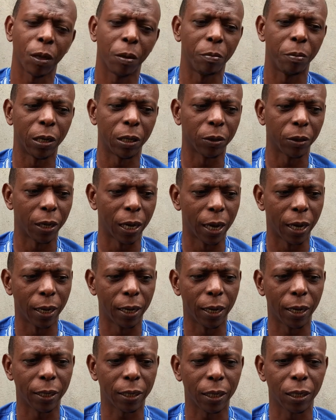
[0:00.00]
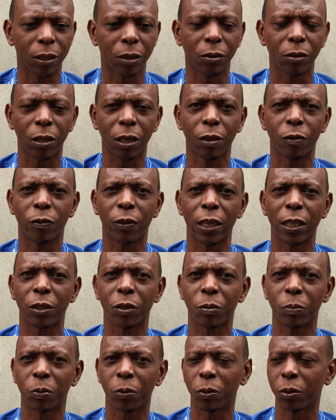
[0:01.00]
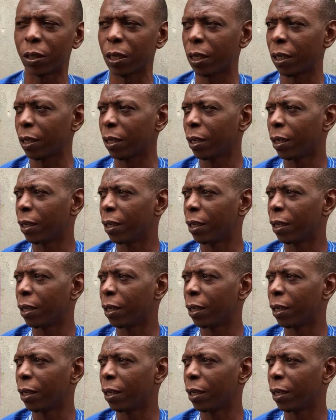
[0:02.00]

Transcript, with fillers: Maintenant, la question qu'il faille se poser,